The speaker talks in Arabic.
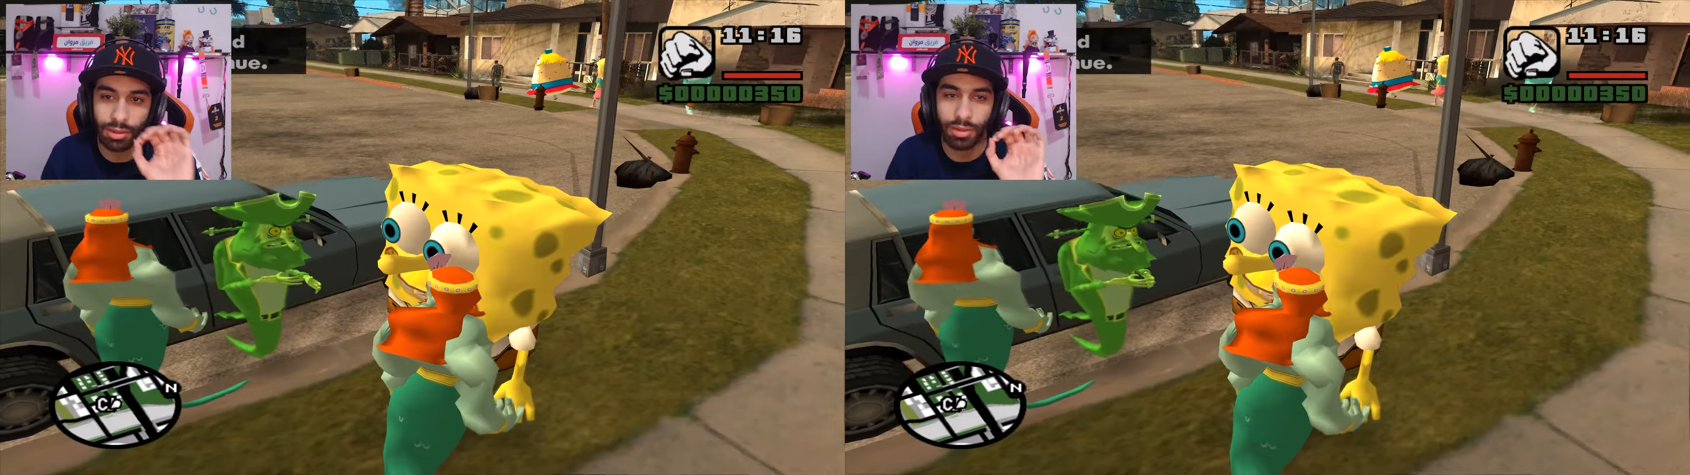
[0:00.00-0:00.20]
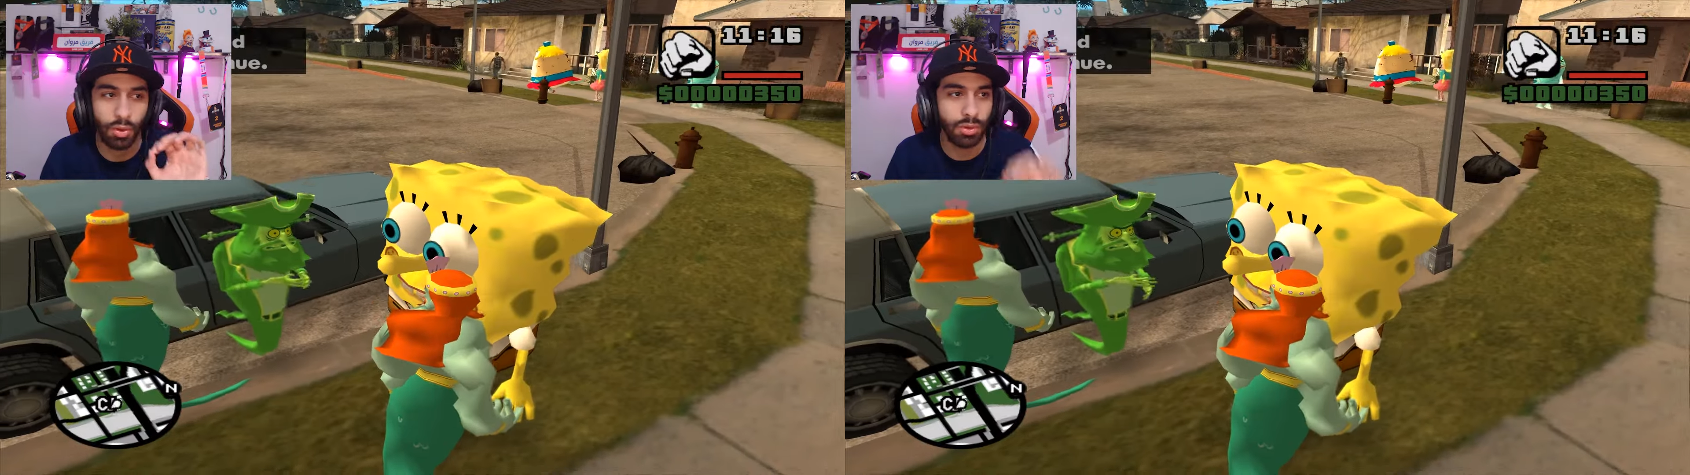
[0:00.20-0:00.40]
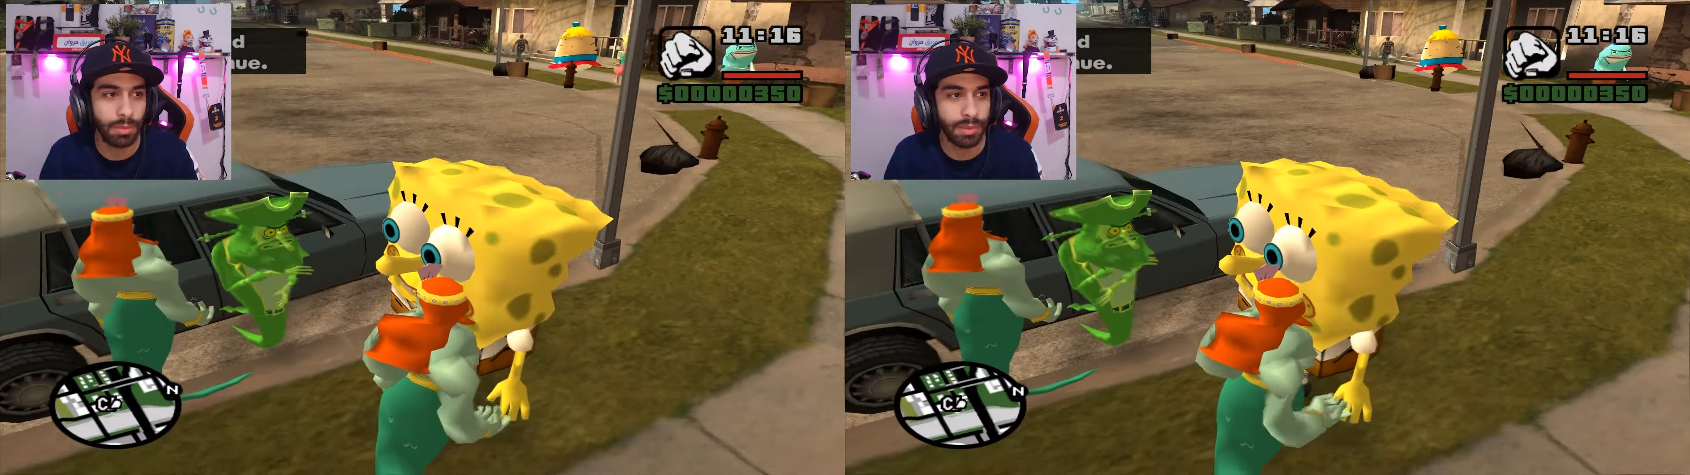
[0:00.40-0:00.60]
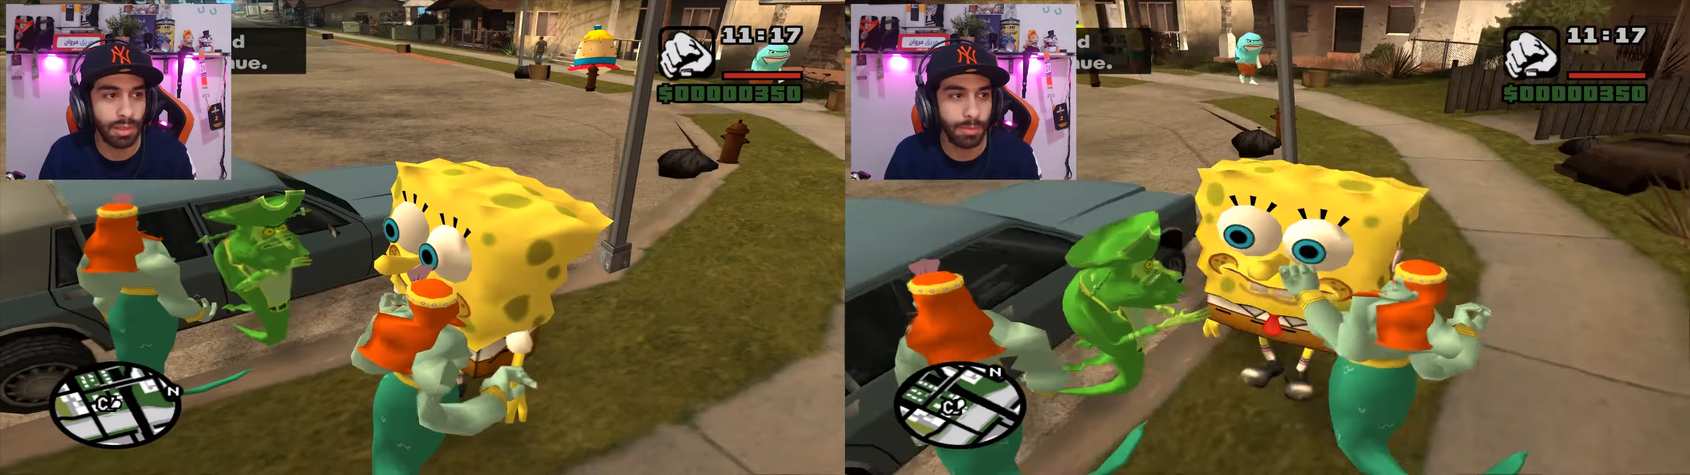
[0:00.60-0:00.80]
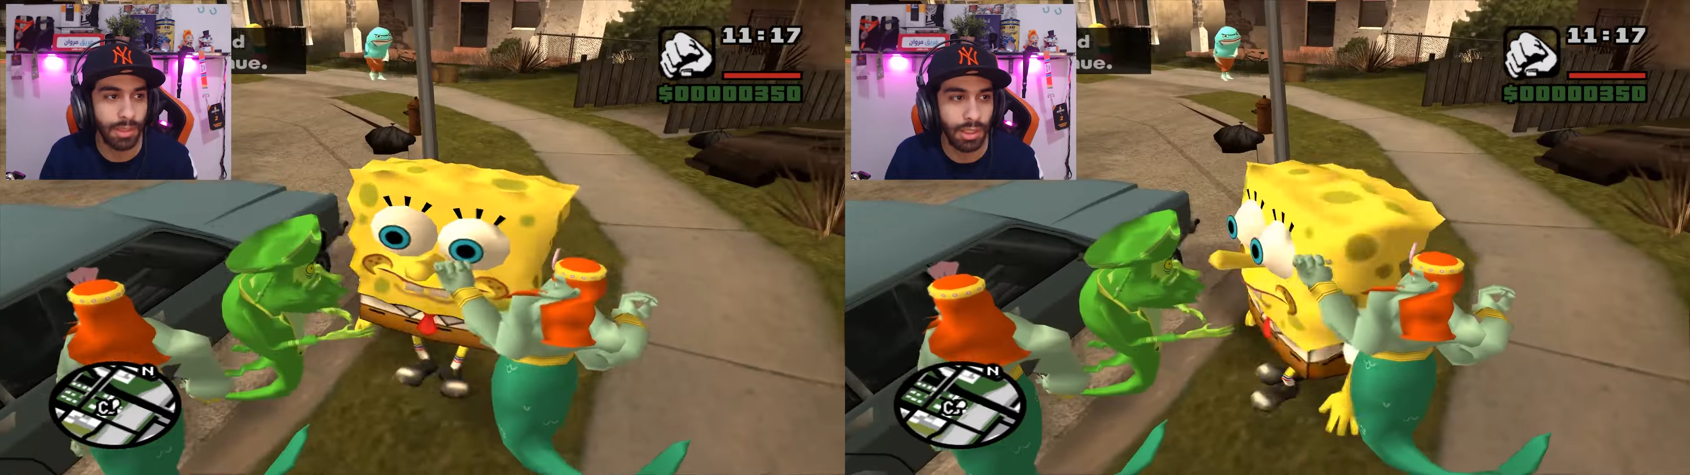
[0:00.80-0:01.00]
الخضر
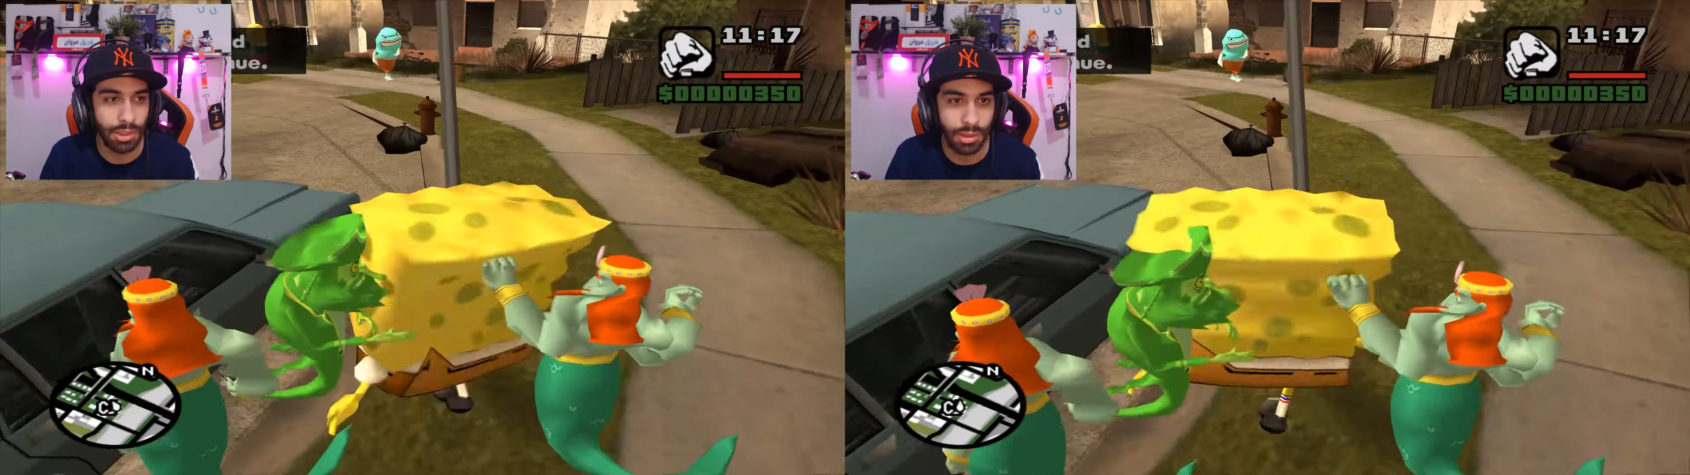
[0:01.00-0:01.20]
بالظبط يعني عشان